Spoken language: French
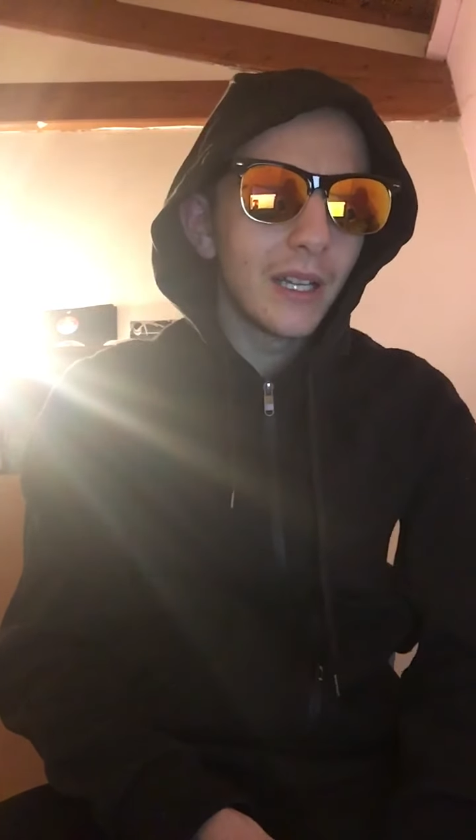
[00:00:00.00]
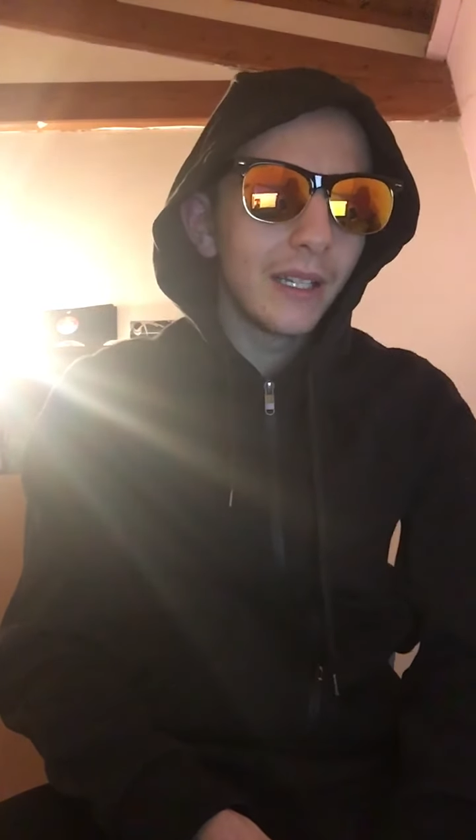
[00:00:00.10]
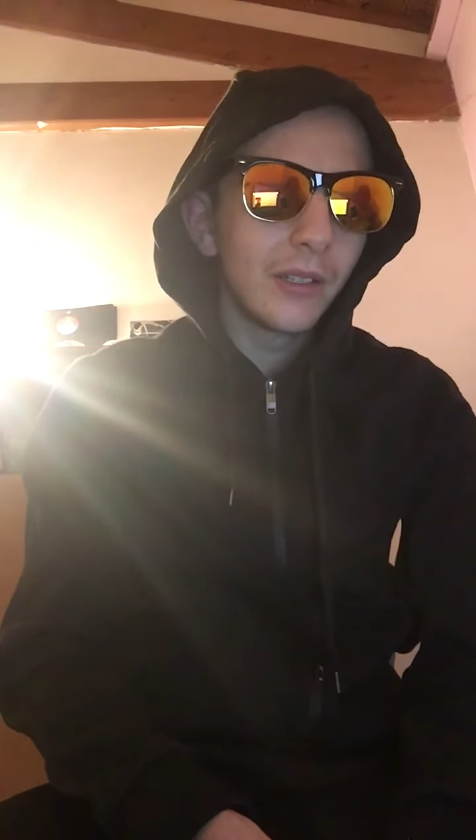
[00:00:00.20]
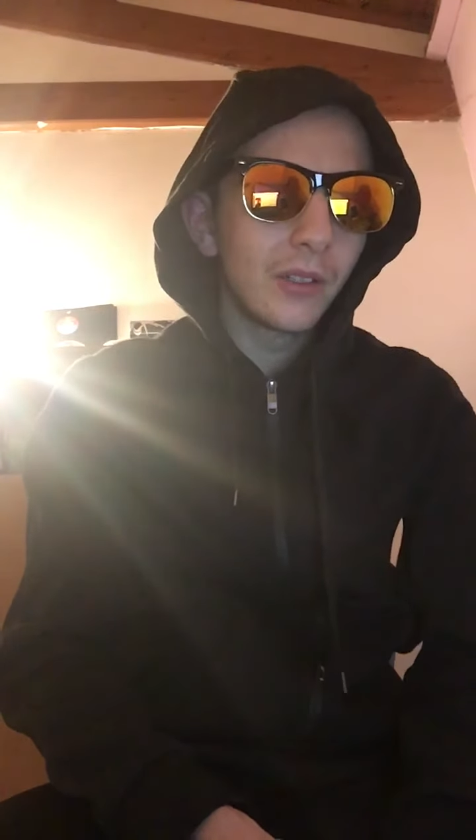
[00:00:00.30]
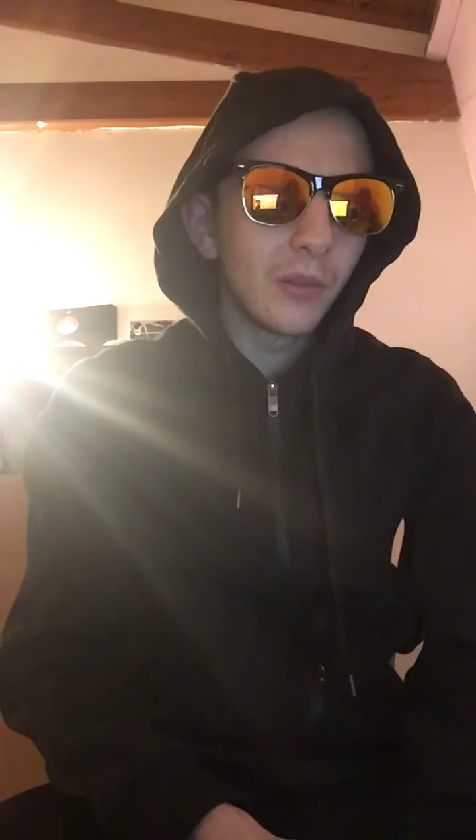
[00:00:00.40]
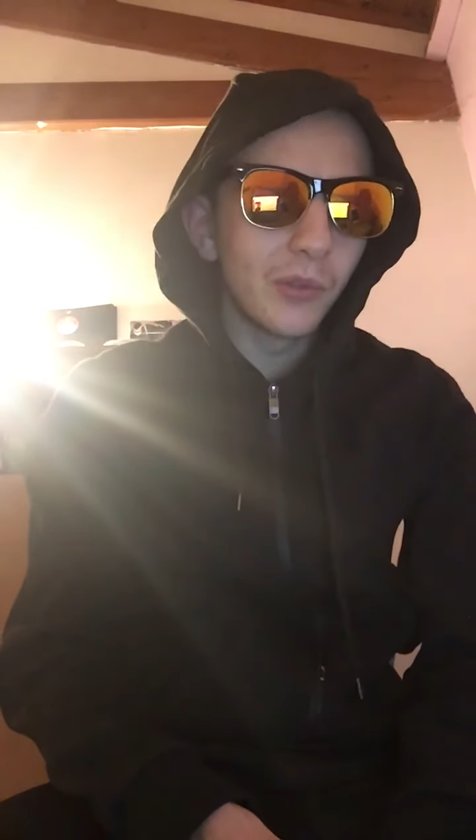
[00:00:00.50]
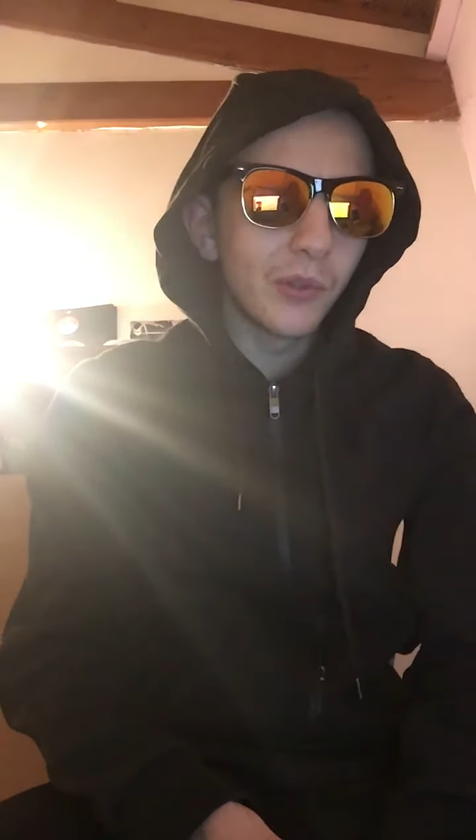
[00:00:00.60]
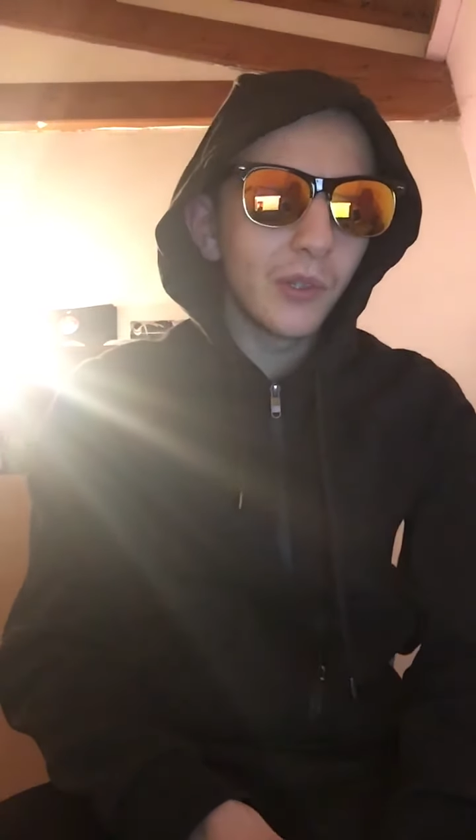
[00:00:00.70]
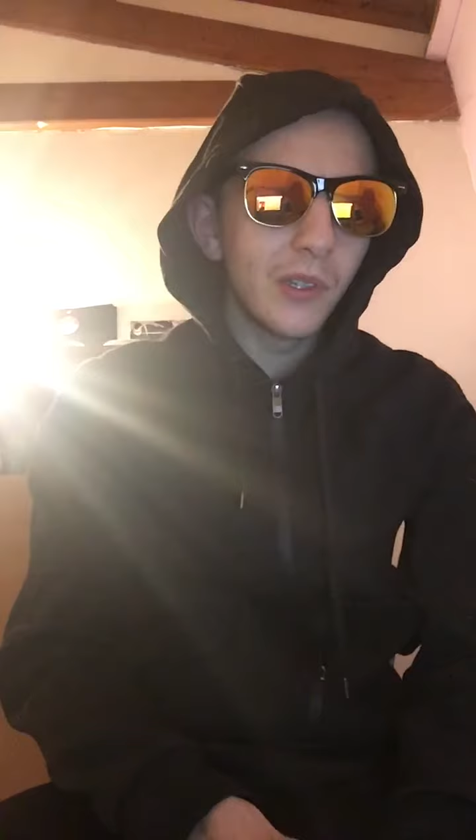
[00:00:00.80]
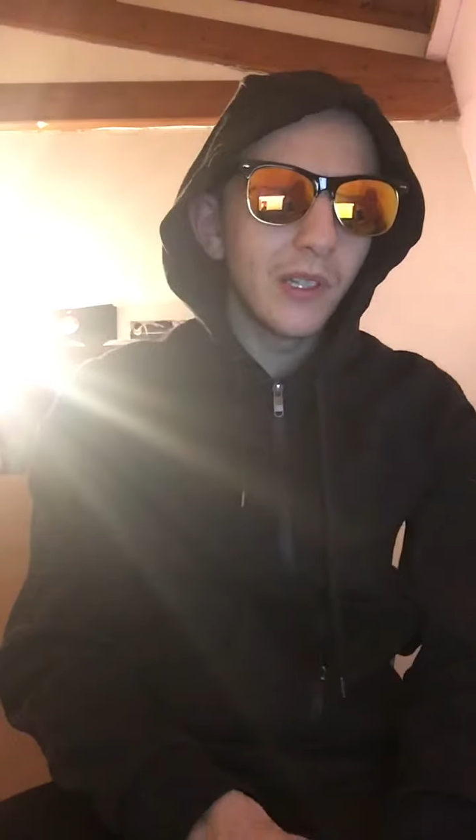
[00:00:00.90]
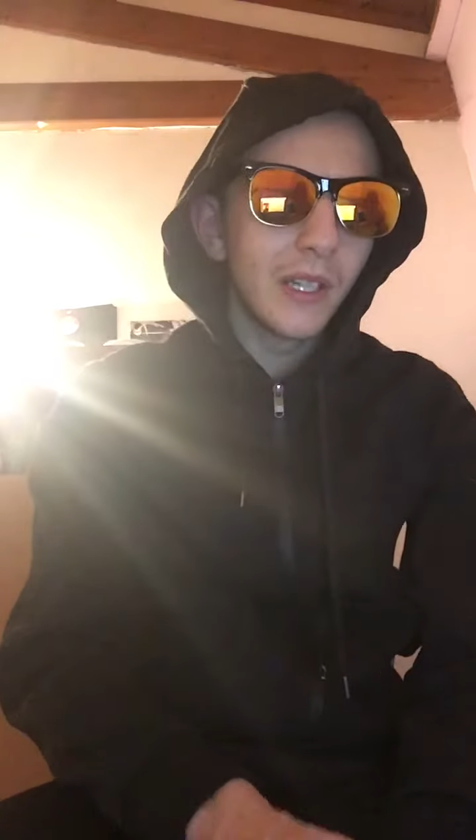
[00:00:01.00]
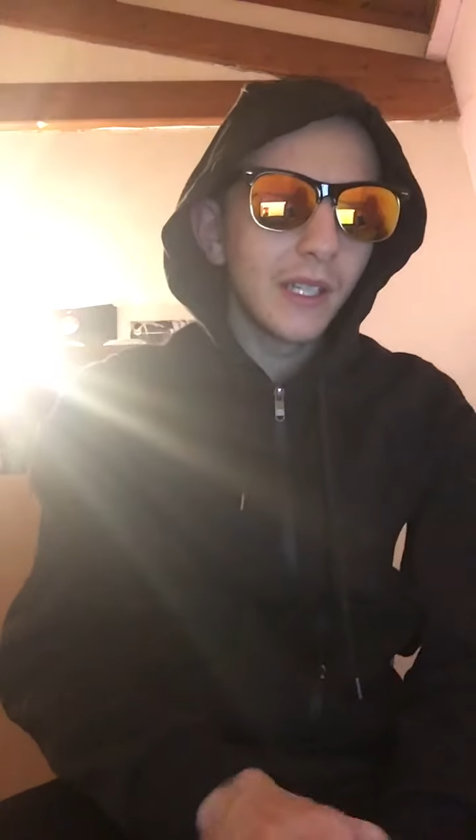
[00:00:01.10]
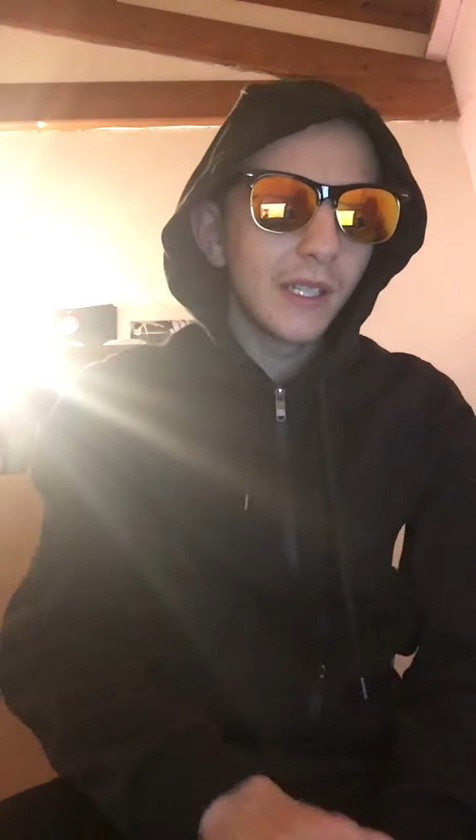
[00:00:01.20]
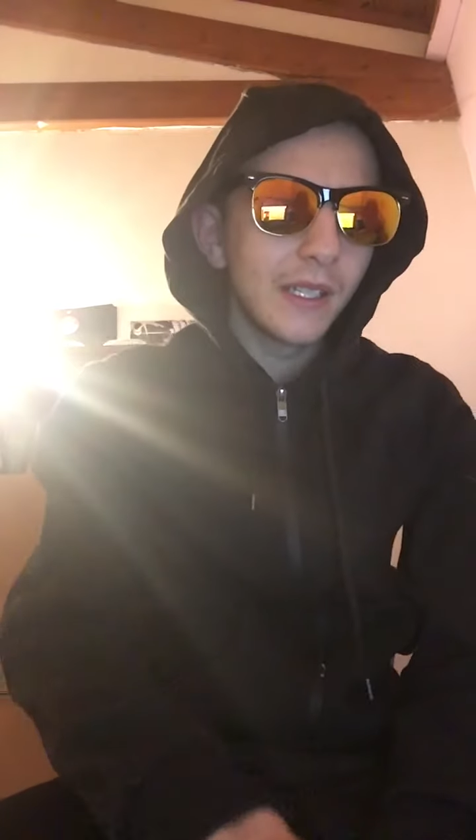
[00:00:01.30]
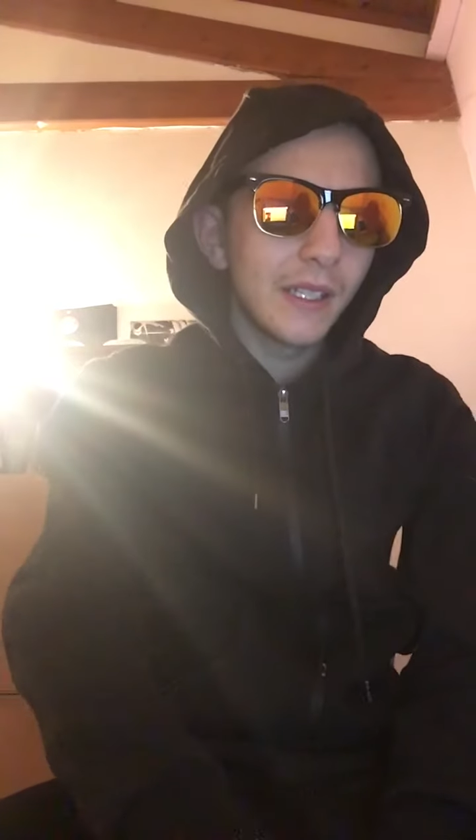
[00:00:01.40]
Les deux se bousculent
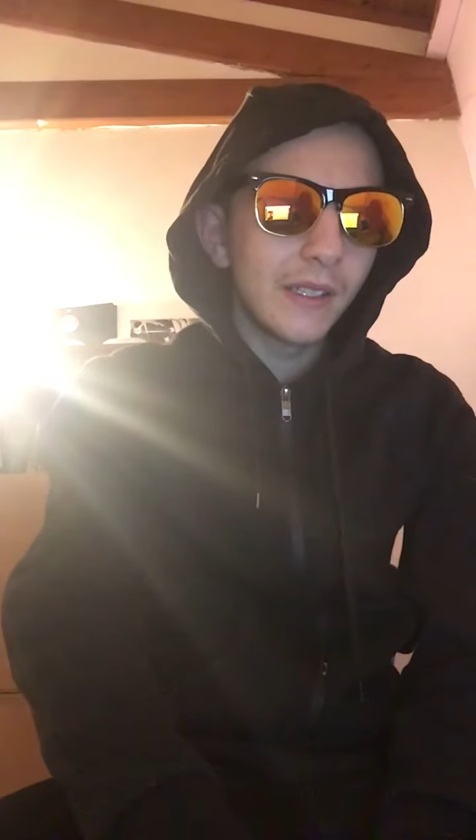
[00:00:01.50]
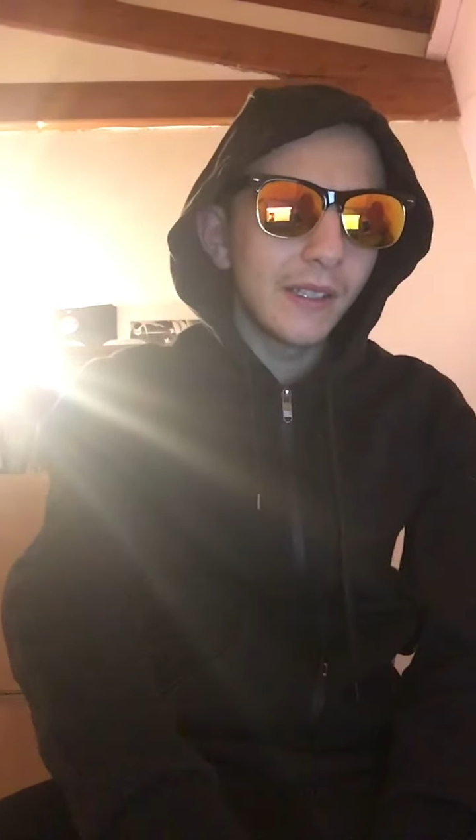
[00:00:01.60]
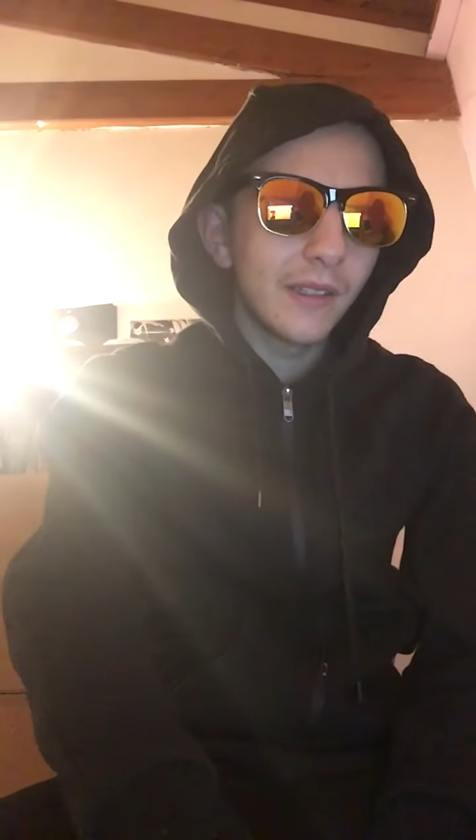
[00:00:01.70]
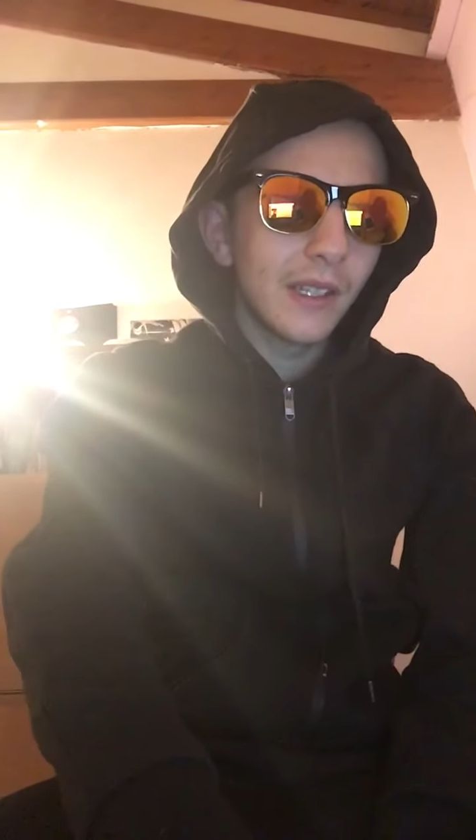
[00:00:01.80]
et disent